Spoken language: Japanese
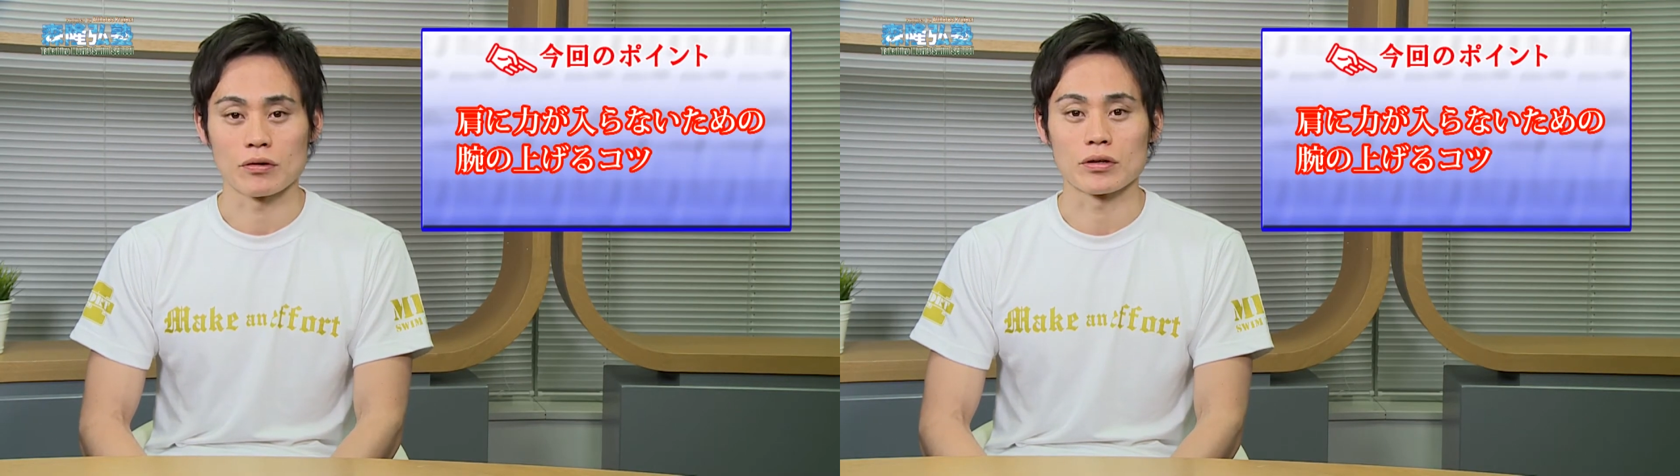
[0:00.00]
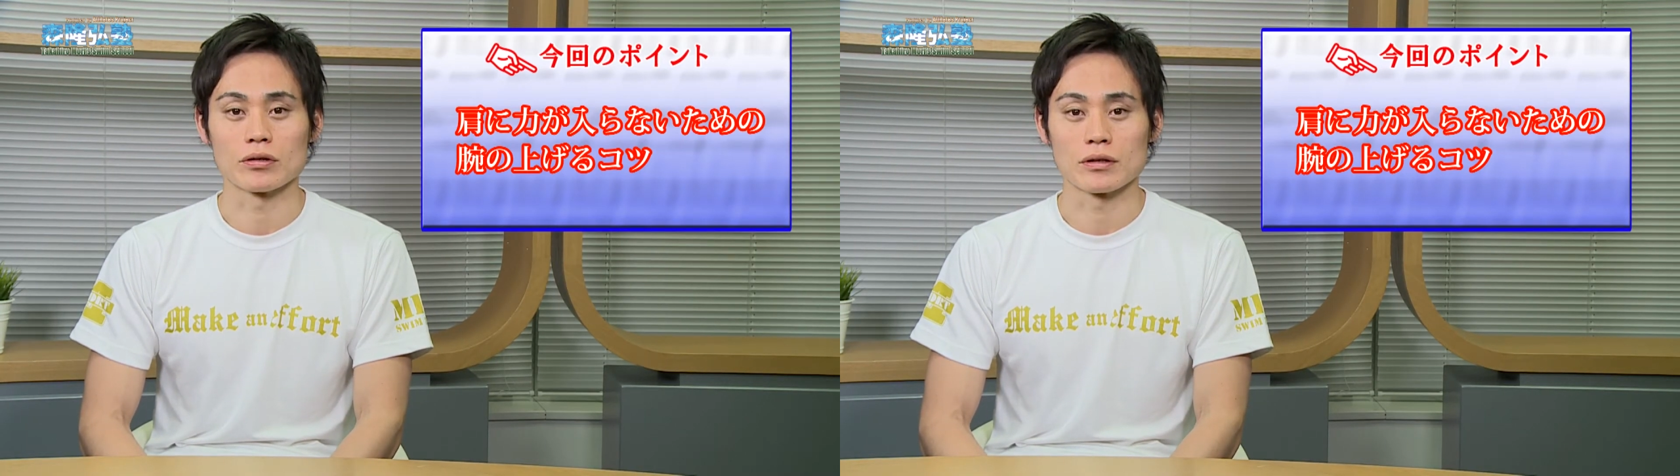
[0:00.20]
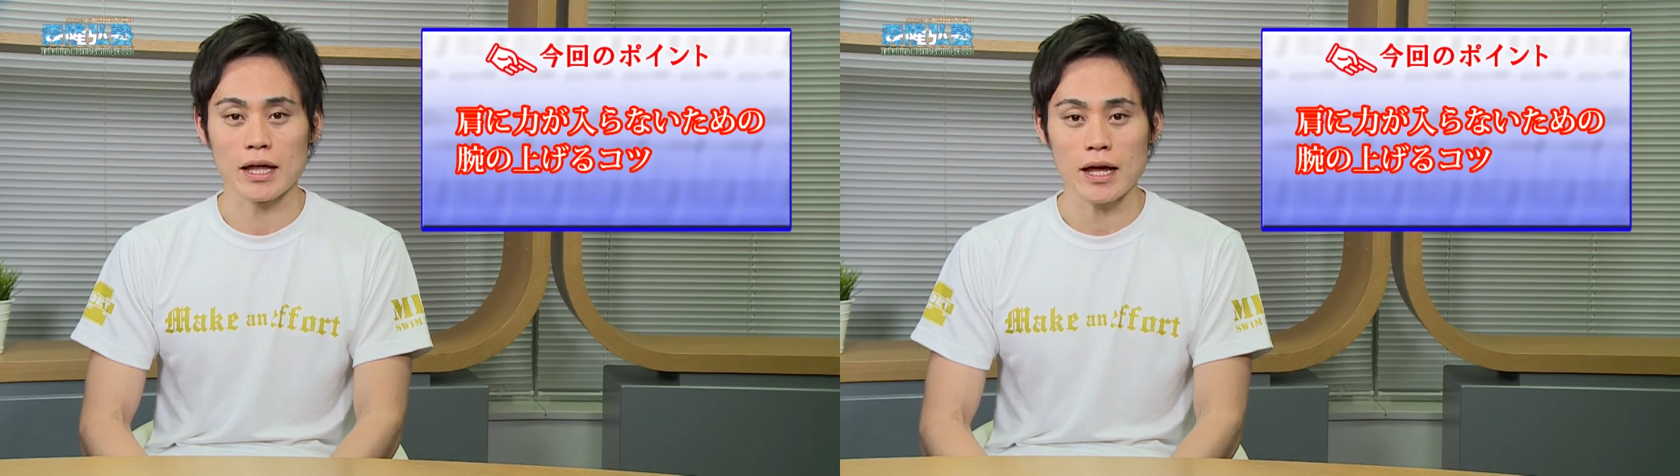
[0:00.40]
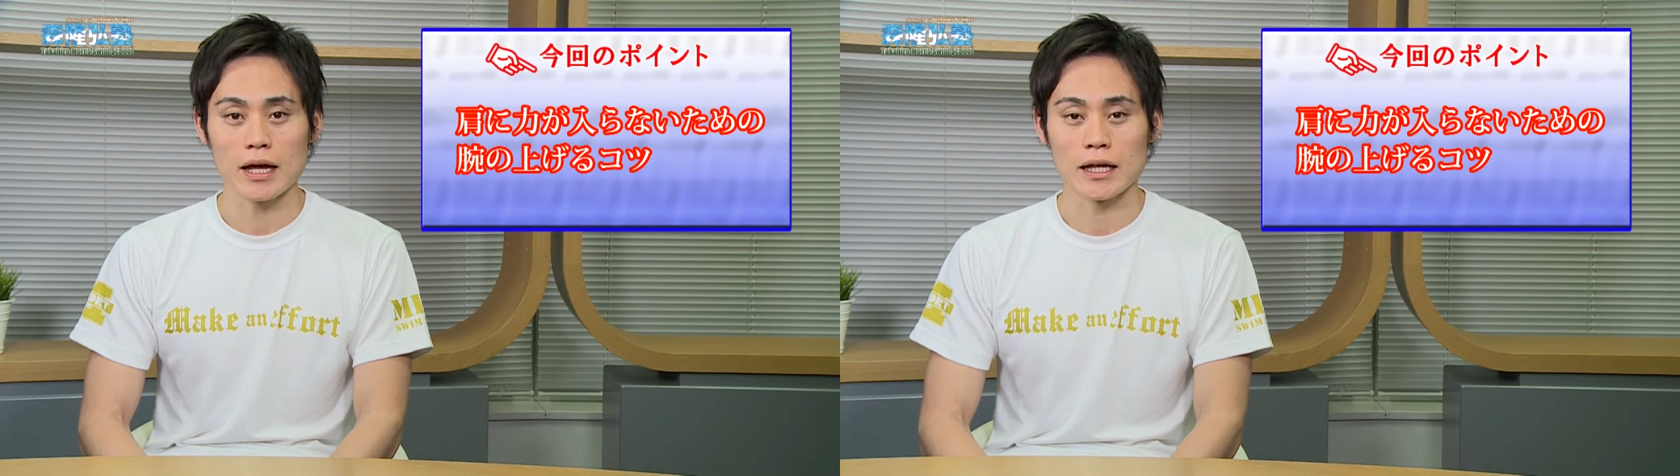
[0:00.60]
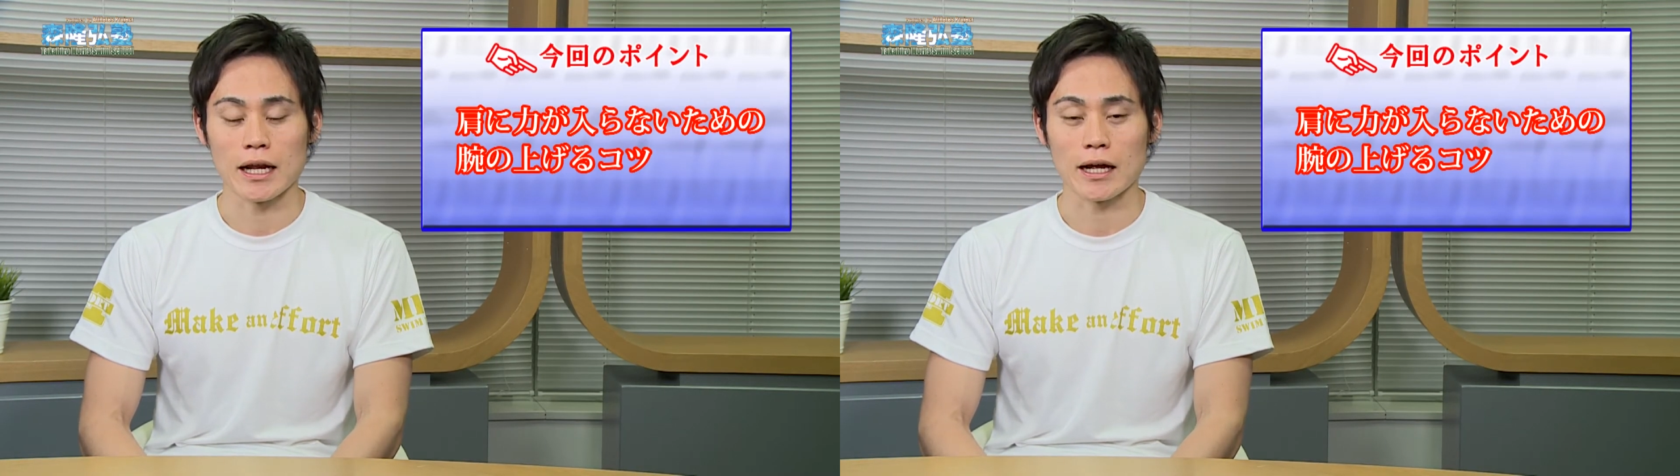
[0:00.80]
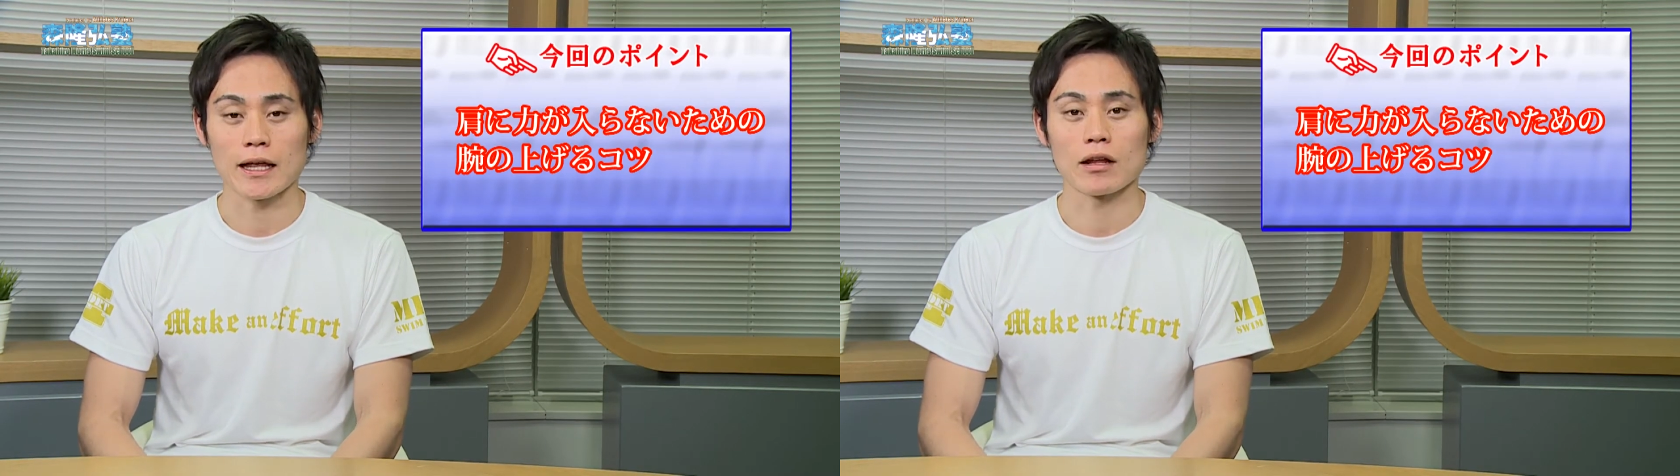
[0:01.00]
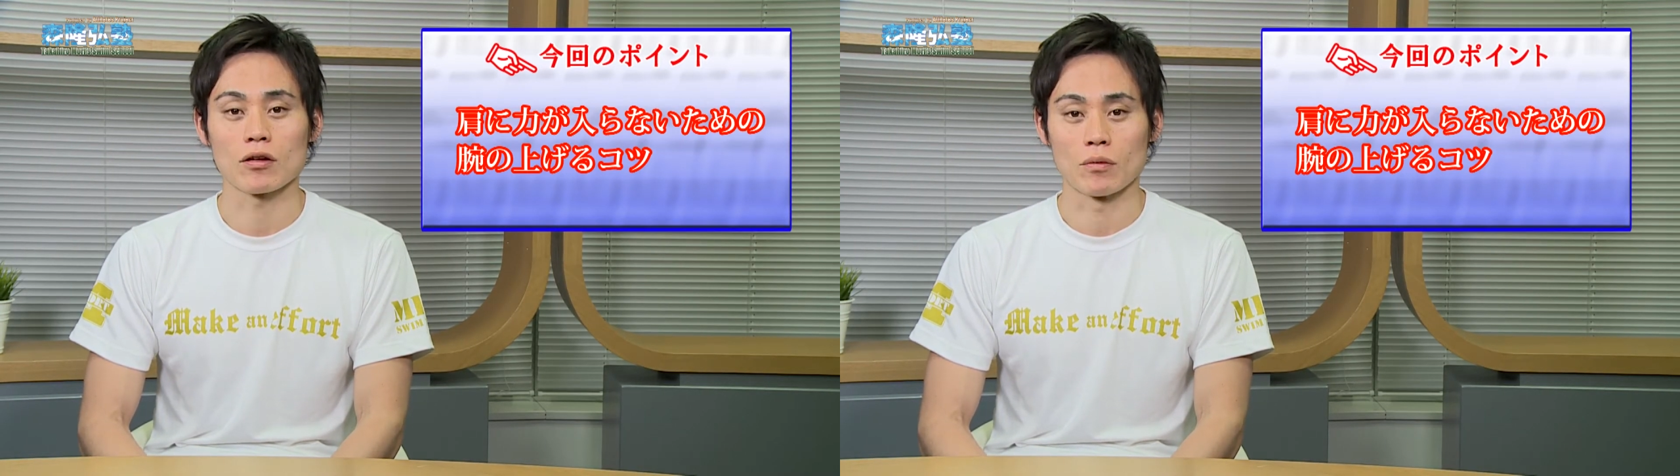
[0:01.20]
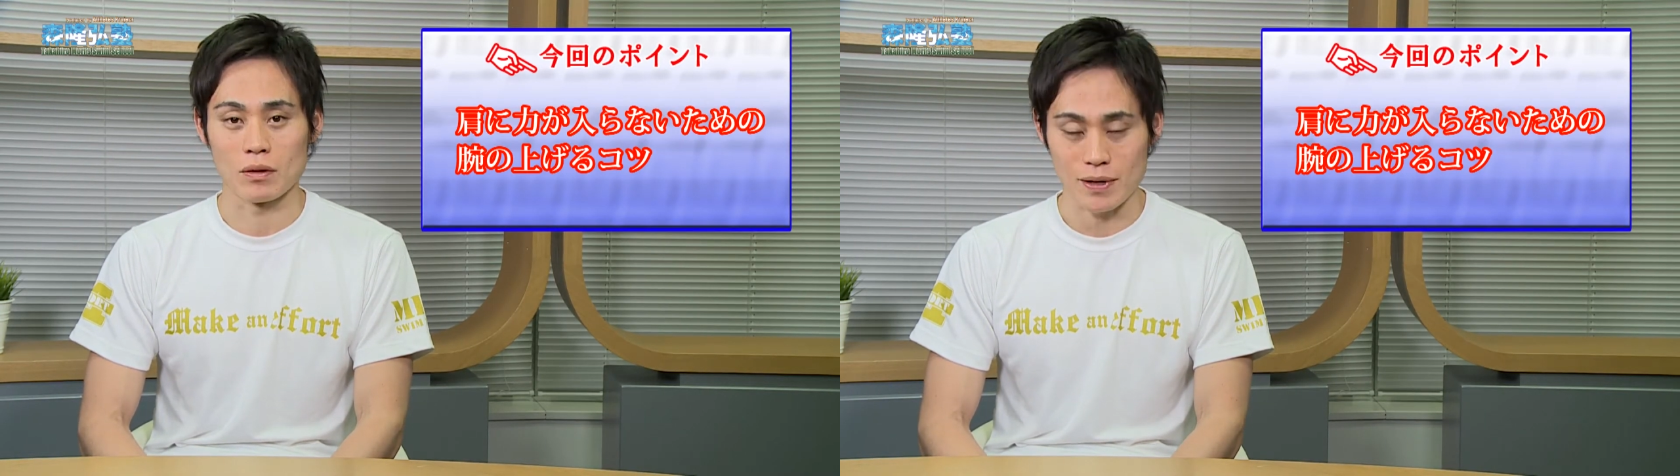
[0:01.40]
取り組んでいただけたら
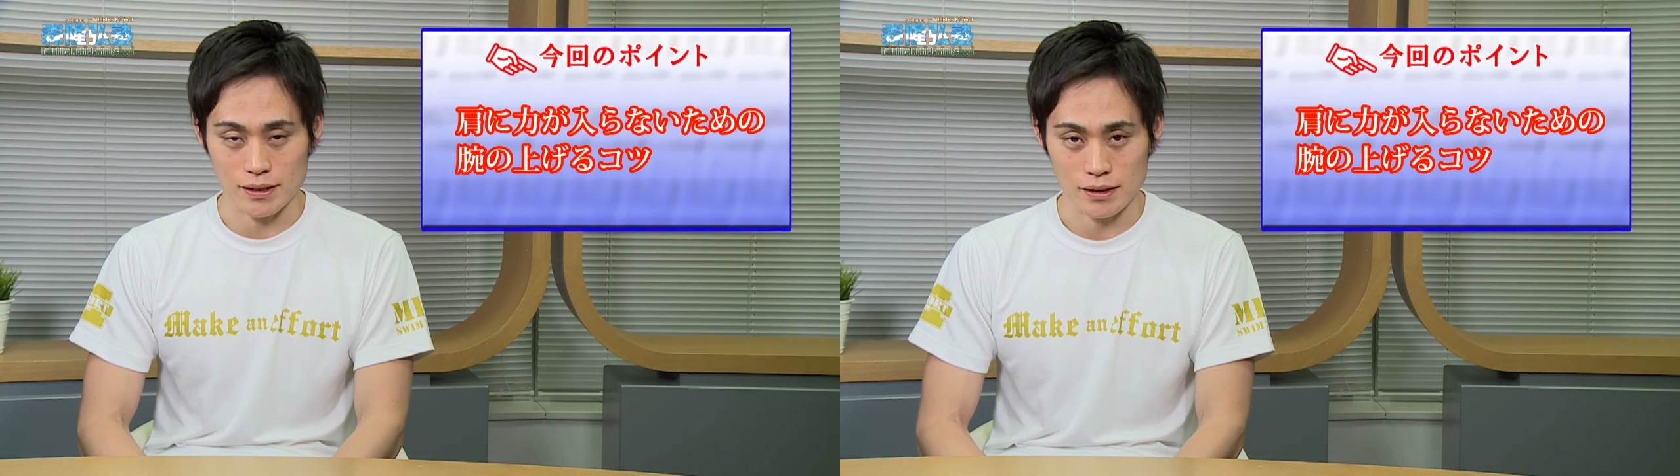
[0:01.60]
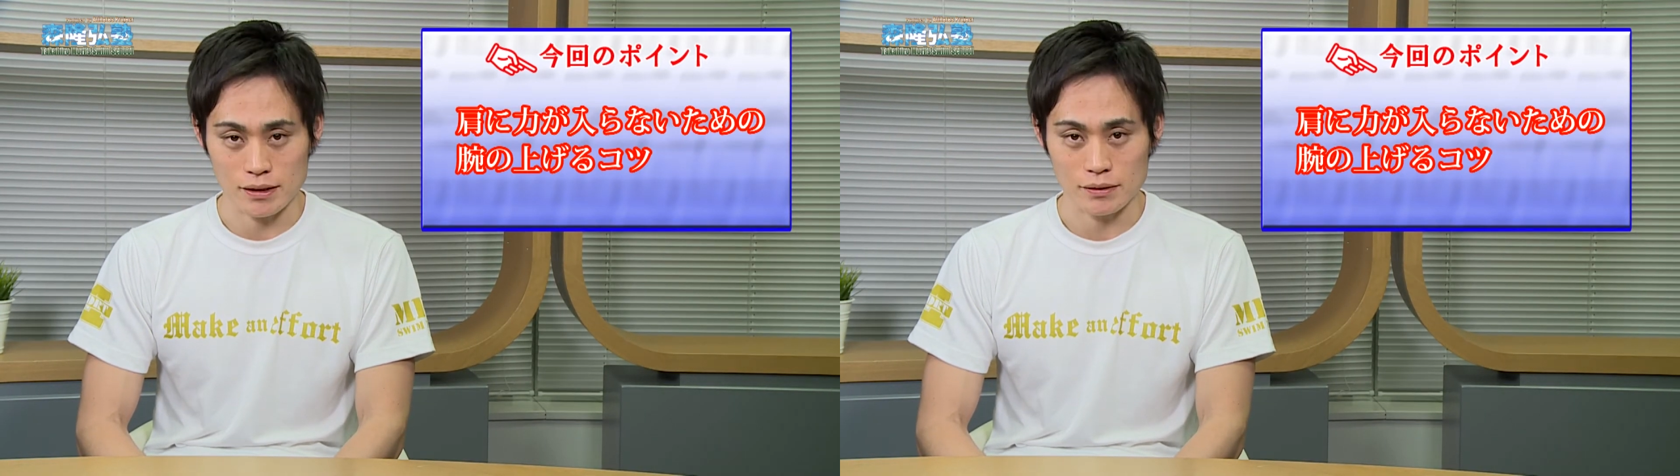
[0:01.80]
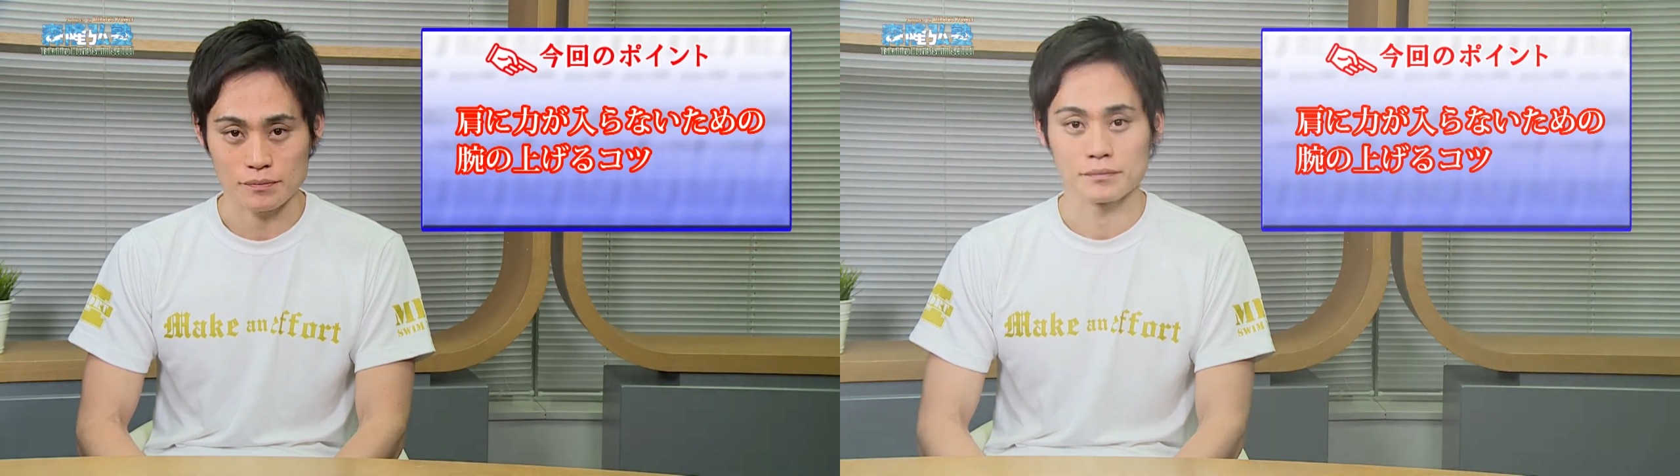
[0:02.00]
と思います